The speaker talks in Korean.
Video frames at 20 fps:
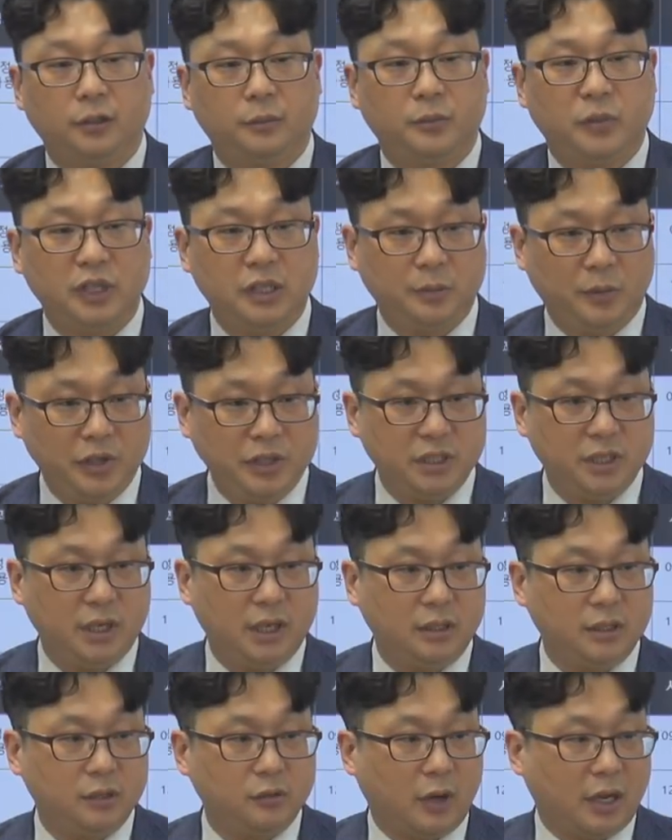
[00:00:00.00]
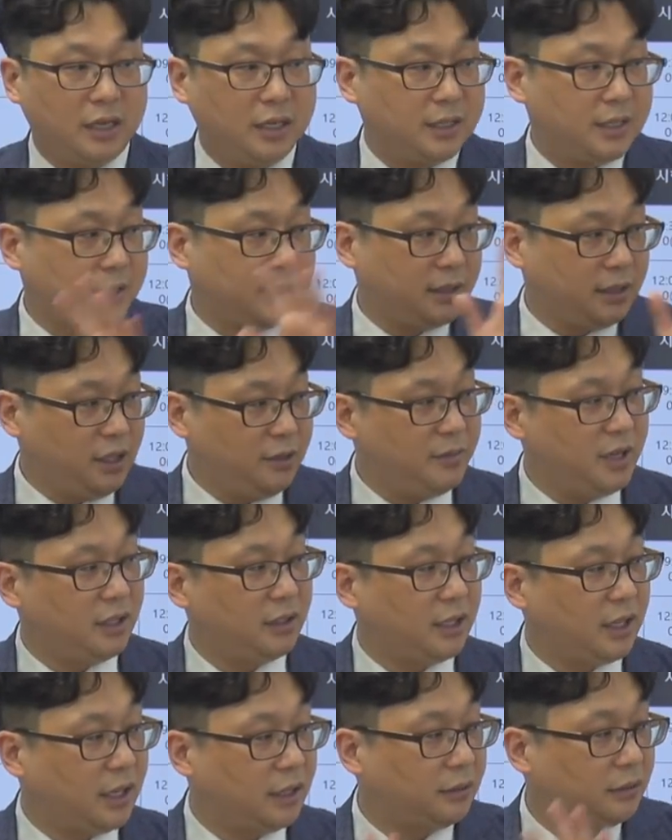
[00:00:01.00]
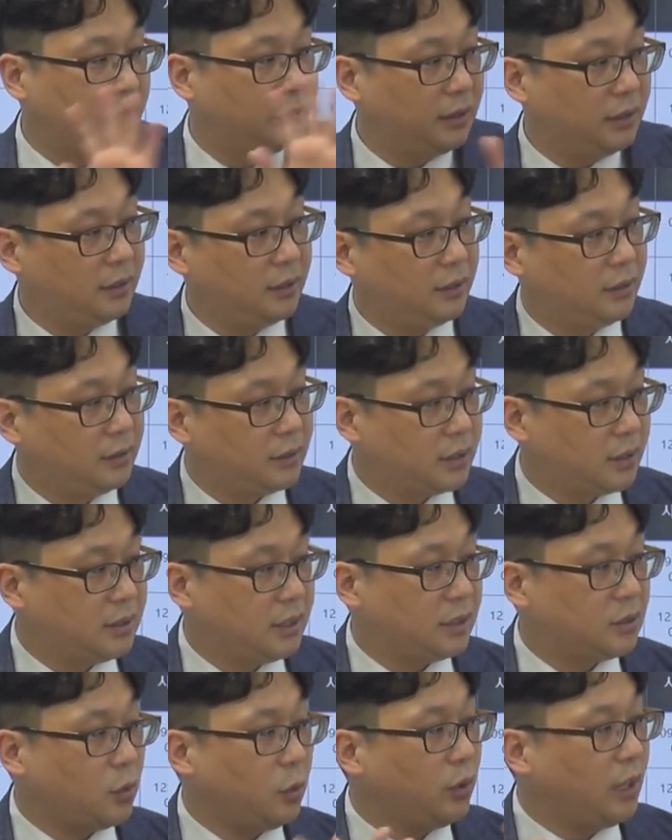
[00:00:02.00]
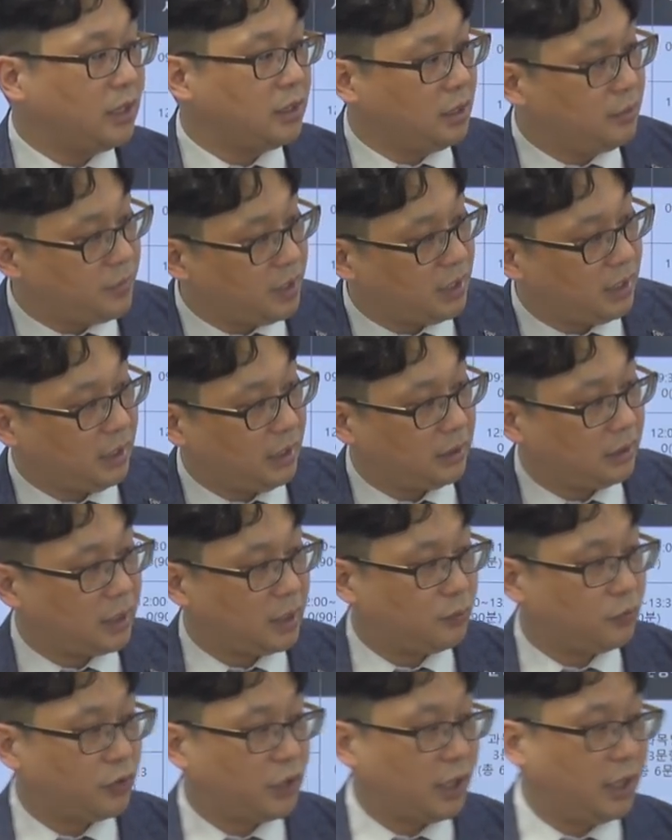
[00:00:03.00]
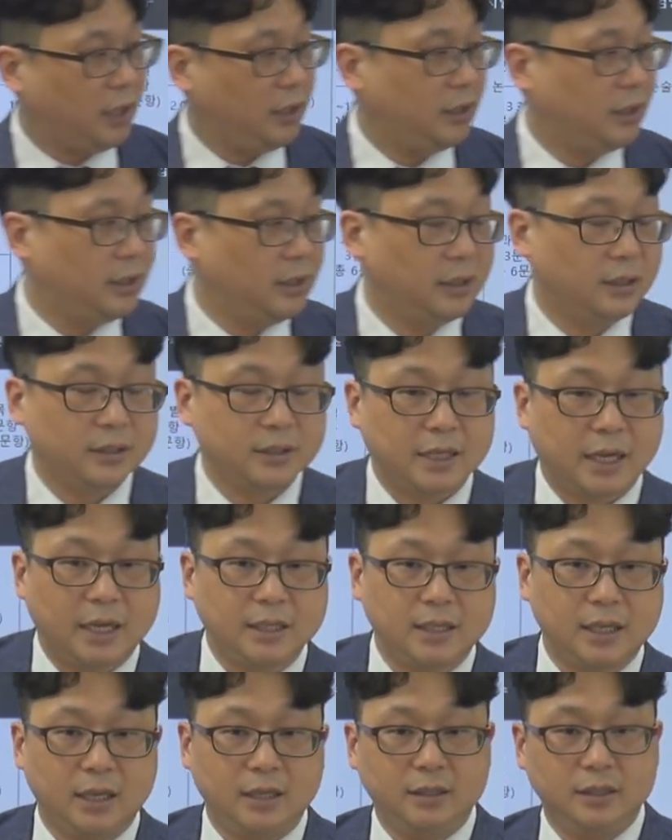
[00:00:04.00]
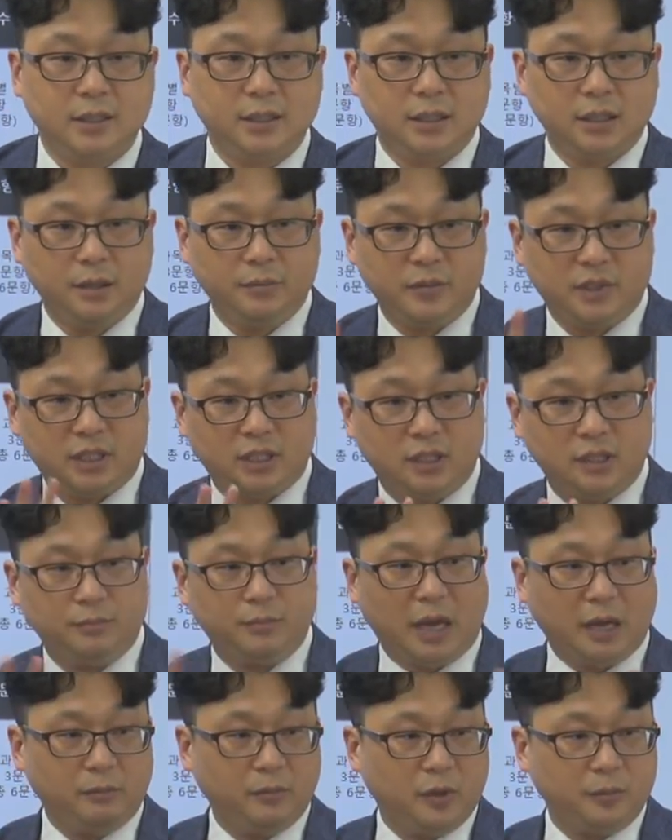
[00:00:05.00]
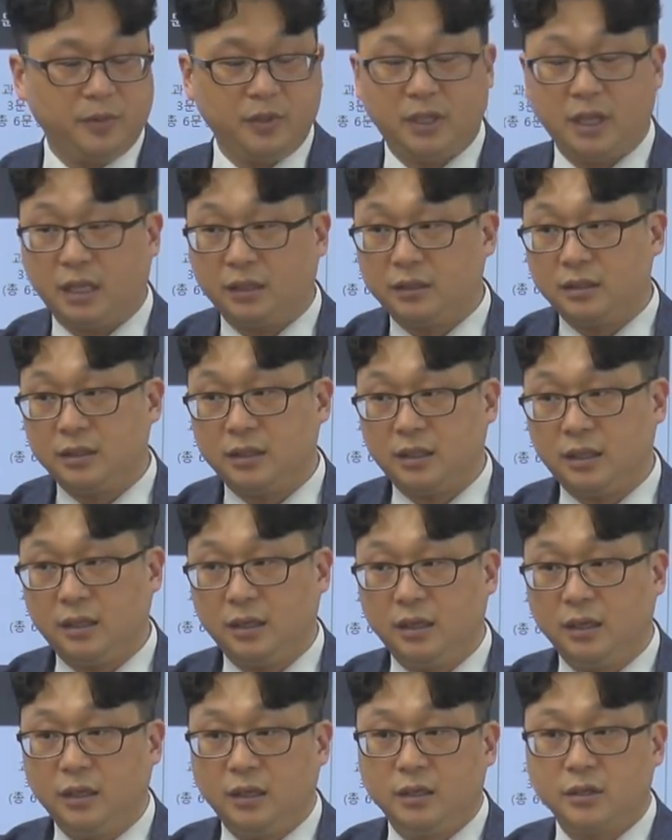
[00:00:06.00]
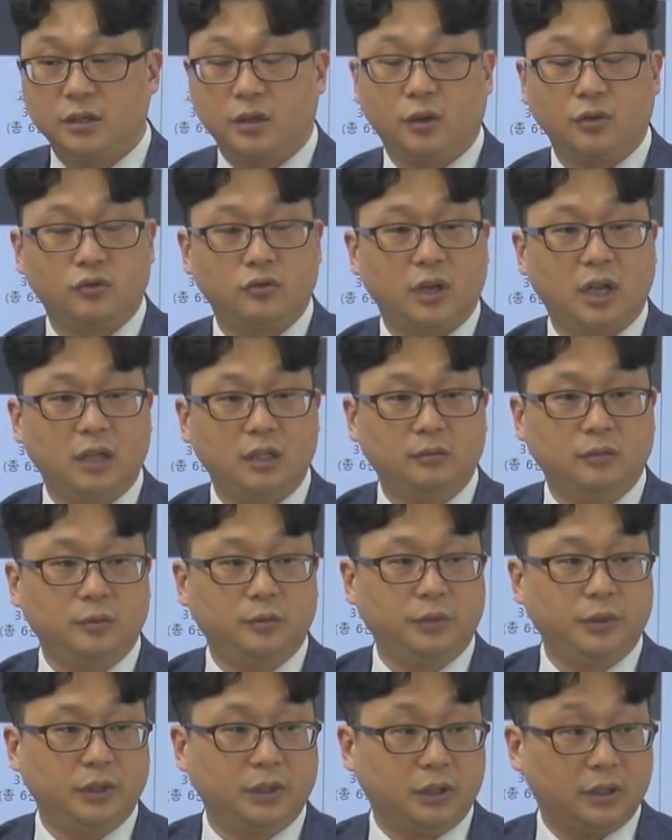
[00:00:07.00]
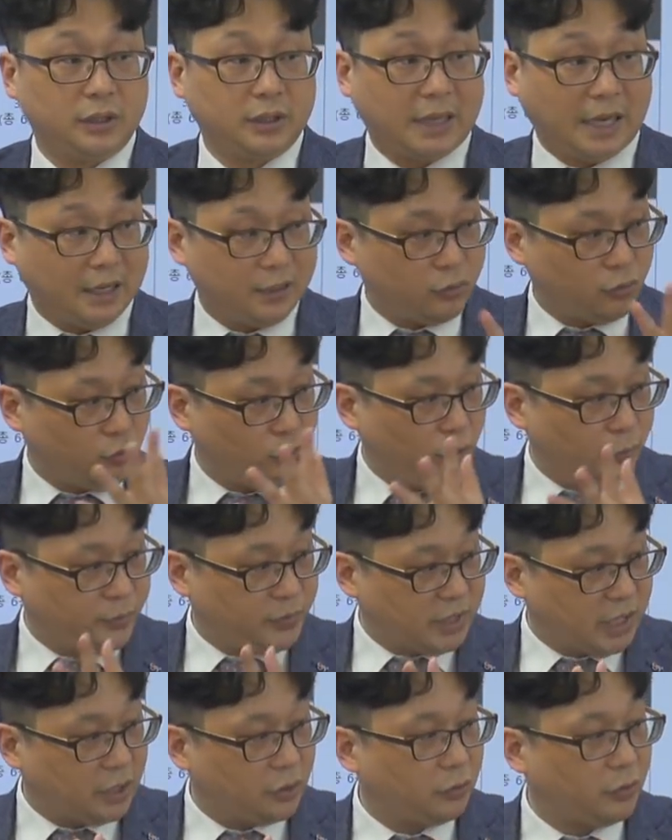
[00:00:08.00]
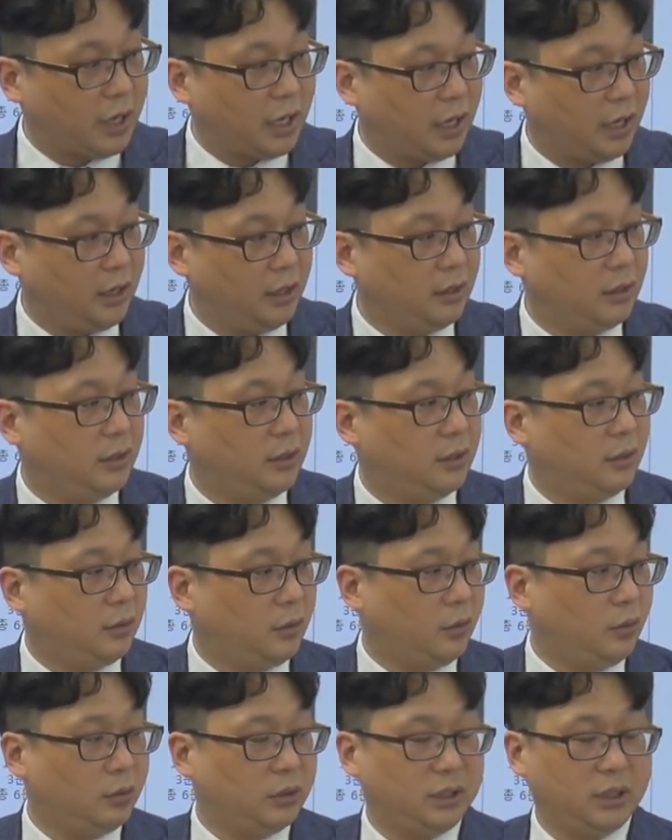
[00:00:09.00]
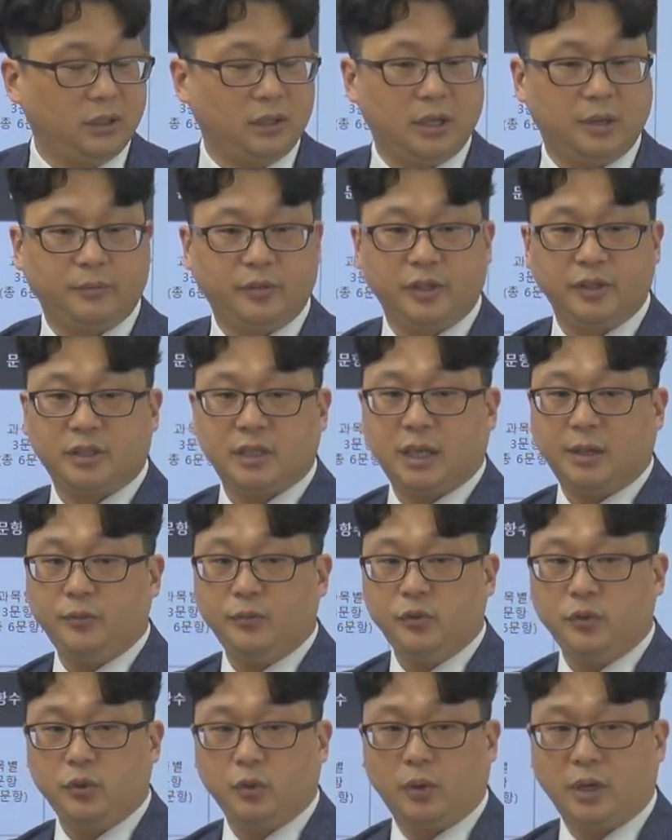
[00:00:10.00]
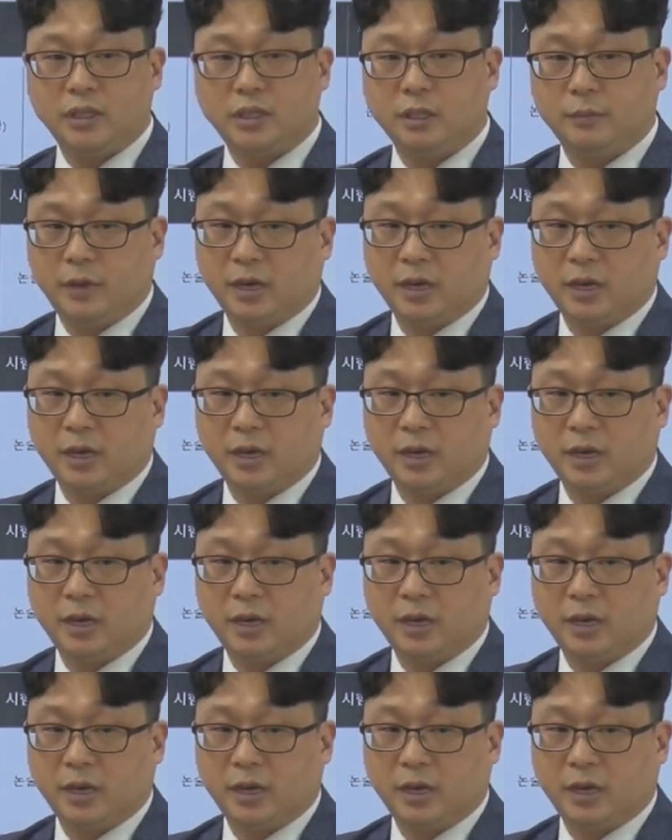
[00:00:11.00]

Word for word: 뭐 이번 시간은 관리사 시험에 대한 전체 소개 설명이기 때문에 자세한 시험 치는 방법이라든지 서술하는 부분들은 각 수업 자료에 OT를 한번 참조하시기